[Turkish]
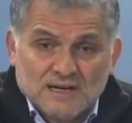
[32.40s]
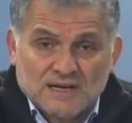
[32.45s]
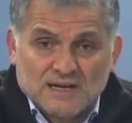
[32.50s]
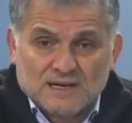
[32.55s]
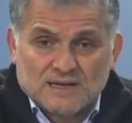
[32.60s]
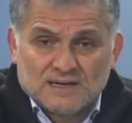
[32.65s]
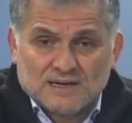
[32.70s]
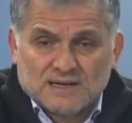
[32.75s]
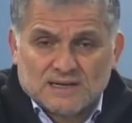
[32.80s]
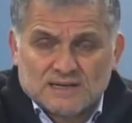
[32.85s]

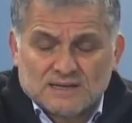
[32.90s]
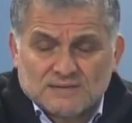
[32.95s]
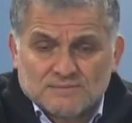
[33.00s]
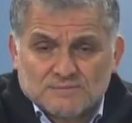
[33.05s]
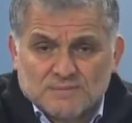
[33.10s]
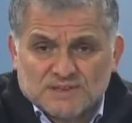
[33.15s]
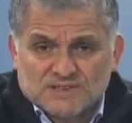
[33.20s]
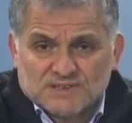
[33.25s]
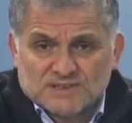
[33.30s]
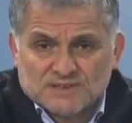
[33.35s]

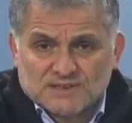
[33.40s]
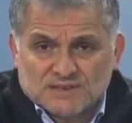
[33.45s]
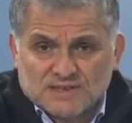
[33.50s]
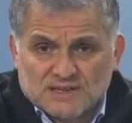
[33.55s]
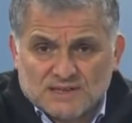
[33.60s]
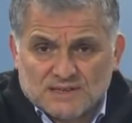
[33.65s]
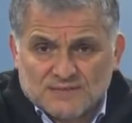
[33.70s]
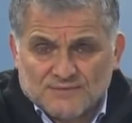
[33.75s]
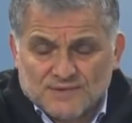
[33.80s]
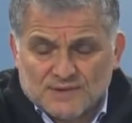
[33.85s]
hareketin
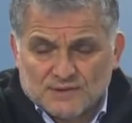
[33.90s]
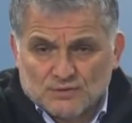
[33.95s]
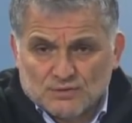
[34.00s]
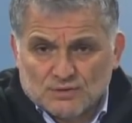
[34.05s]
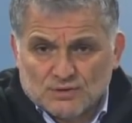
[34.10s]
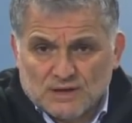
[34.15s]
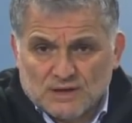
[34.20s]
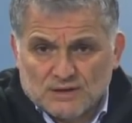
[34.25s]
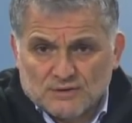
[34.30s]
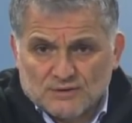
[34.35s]
başındaki
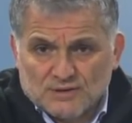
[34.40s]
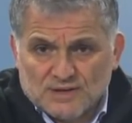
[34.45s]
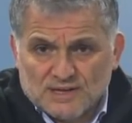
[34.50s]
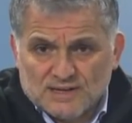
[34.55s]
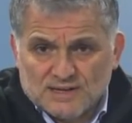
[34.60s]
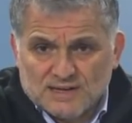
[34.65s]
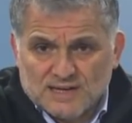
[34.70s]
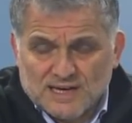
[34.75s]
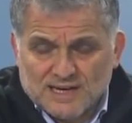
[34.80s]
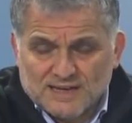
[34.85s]
Fethullah
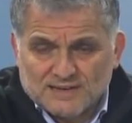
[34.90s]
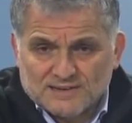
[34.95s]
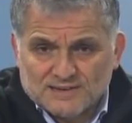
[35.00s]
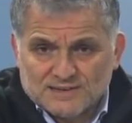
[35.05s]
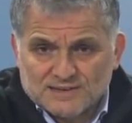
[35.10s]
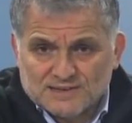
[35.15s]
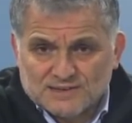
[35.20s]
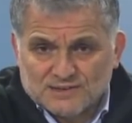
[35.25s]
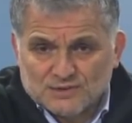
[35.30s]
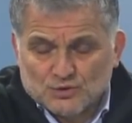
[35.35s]
Gülen'in
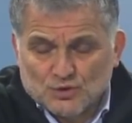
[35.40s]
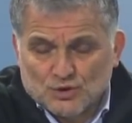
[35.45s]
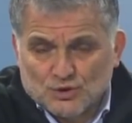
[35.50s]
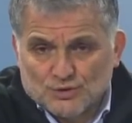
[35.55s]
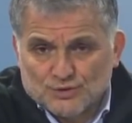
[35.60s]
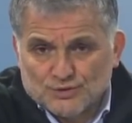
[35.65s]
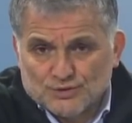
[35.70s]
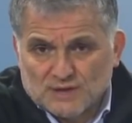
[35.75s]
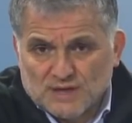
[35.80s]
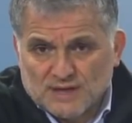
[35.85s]
kendisini
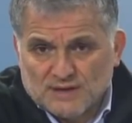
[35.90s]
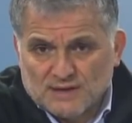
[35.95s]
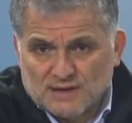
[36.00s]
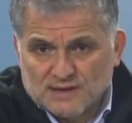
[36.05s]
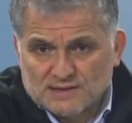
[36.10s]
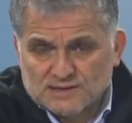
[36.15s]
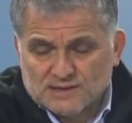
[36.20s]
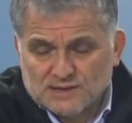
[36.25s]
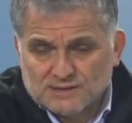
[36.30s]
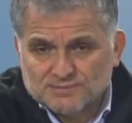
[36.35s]
doğrudan
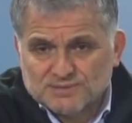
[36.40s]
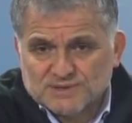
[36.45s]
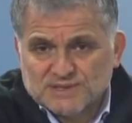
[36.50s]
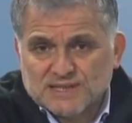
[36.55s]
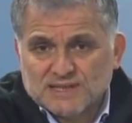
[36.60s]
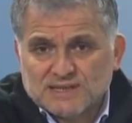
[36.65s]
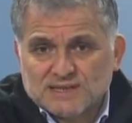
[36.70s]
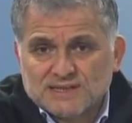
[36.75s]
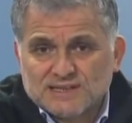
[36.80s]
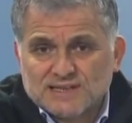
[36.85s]
açık bir
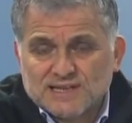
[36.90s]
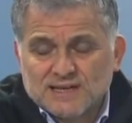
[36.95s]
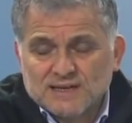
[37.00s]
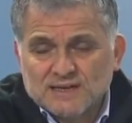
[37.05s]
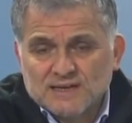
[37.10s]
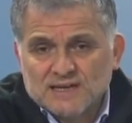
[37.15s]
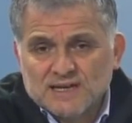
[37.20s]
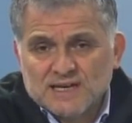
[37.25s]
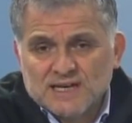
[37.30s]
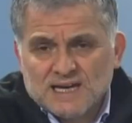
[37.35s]
şekilde
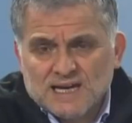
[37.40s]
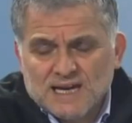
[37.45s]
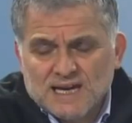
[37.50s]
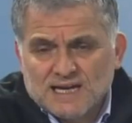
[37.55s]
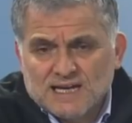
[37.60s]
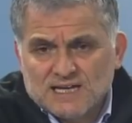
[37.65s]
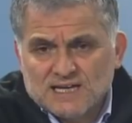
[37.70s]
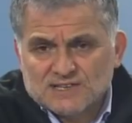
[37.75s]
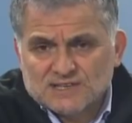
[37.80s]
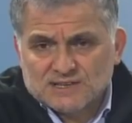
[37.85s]

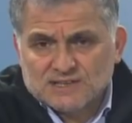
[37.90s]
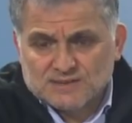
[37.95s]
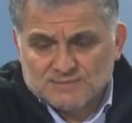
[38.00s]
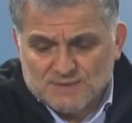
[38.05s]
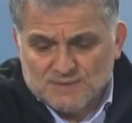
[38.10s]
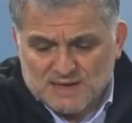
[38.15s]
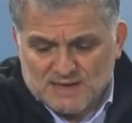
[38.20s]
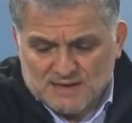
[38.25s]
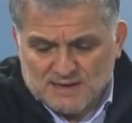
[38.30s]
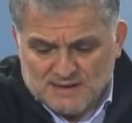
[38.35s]

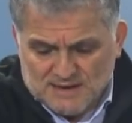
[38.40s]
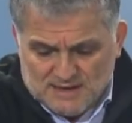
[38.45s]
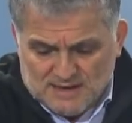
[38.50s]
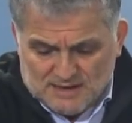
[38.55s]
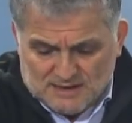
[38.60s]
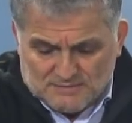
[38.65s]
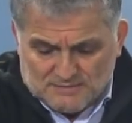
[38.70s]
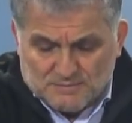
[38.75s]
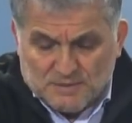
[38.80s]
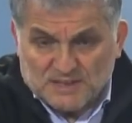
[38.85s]
eleştirmeye
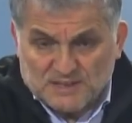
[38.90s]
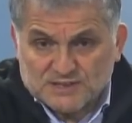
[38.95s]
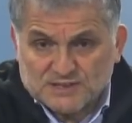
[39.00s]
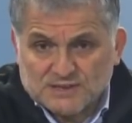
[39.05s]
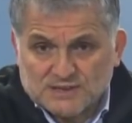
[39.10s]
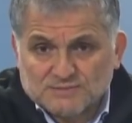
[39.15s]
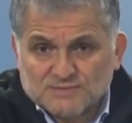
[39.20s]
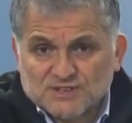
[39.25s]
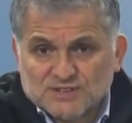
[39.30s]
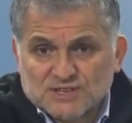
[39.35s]

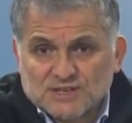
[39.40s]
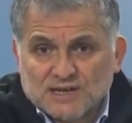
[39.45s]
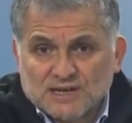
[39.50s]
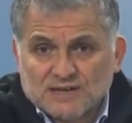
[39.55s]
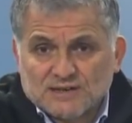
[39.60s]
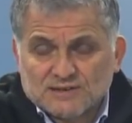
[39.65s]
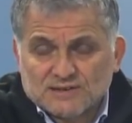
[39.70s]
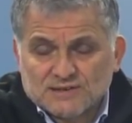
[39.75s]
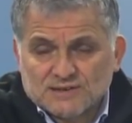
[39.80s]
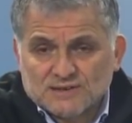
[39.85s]

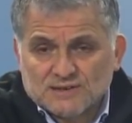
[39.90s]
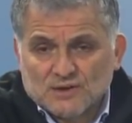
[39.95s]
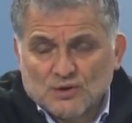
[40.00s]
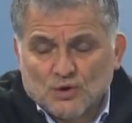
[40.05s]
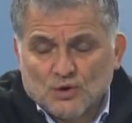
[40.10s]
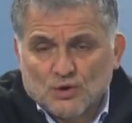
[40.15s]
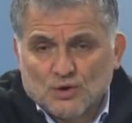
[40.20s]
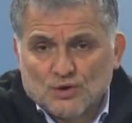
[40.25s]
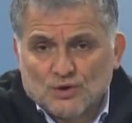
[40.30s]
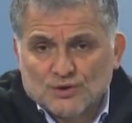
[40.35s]
başlamışlardı.
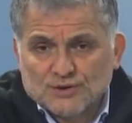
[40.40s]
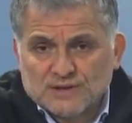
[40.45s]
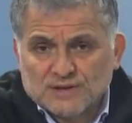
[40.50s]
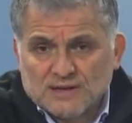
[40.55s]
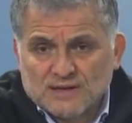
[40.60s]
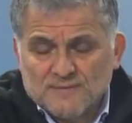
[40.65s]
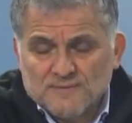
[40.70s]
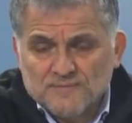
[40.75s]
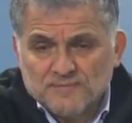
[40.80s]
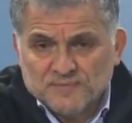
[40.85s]

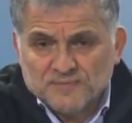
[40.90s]
Orada